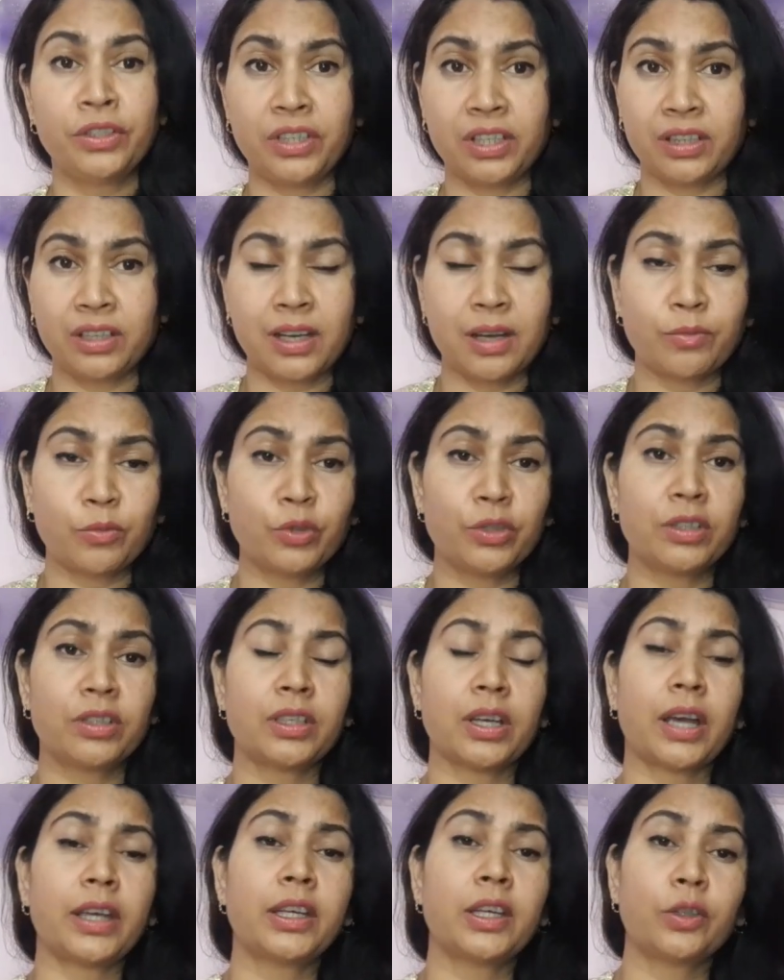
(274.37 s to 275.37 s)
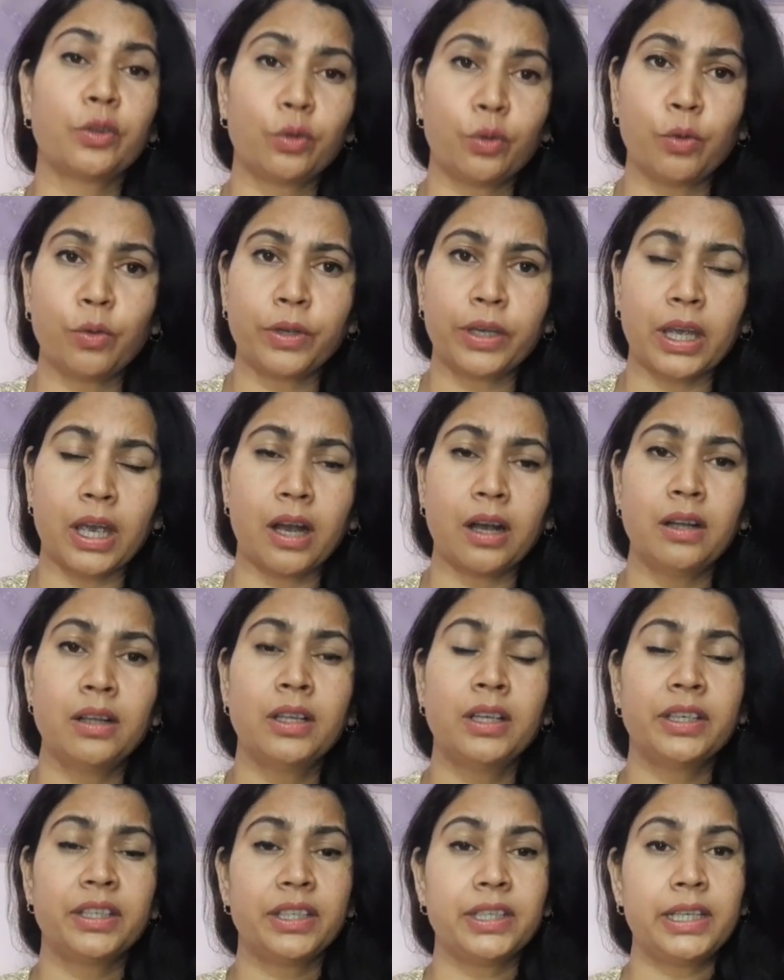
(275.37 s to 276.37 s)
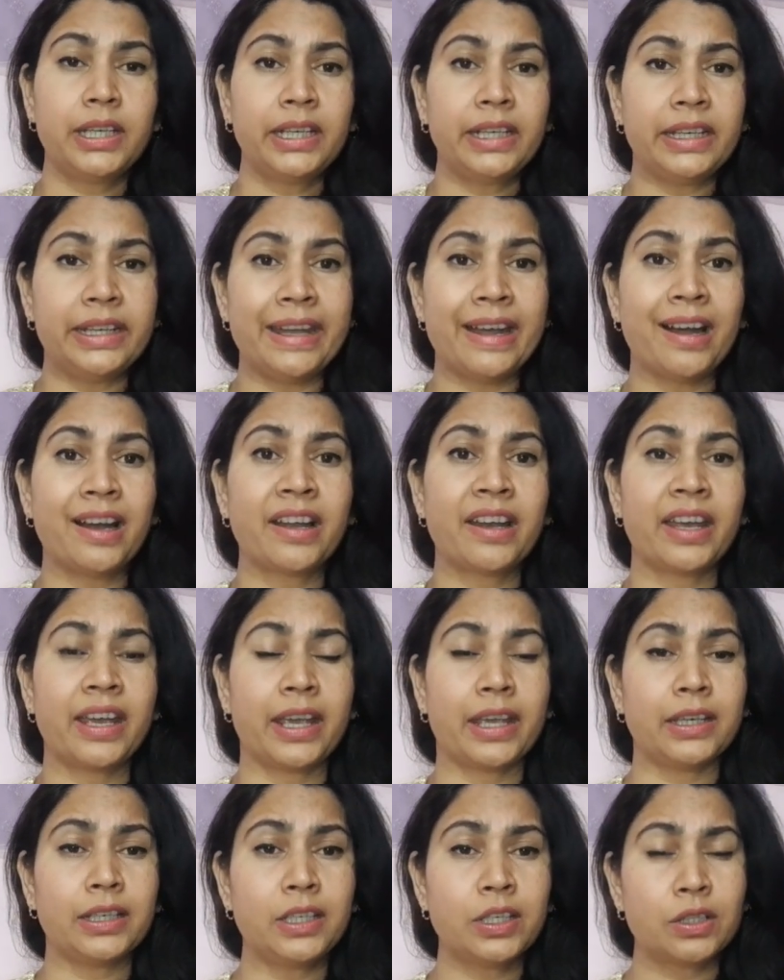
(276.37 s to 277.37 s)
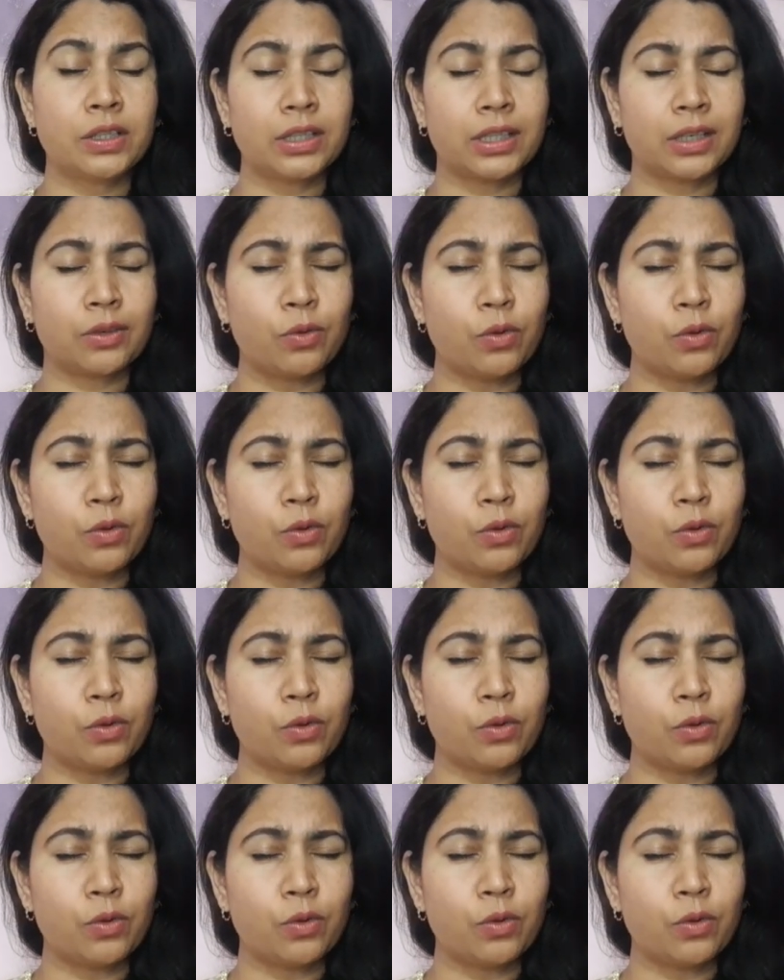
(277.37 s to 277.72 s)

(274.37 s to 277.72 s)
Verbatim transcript: जितना मुझे चाहिए तो क्या ये डर है इस